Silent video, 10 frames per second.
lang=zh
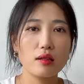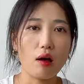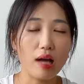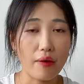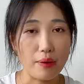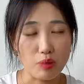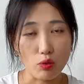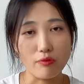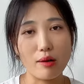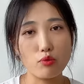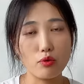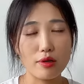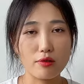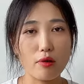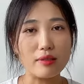到看完苹果发布
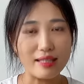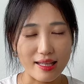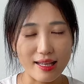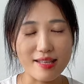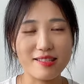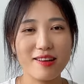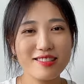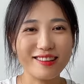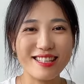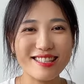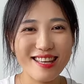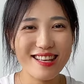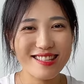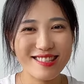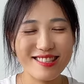会之后，一点点小小的一
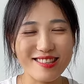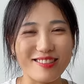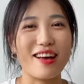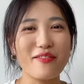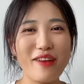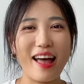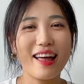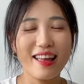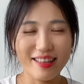些小想法，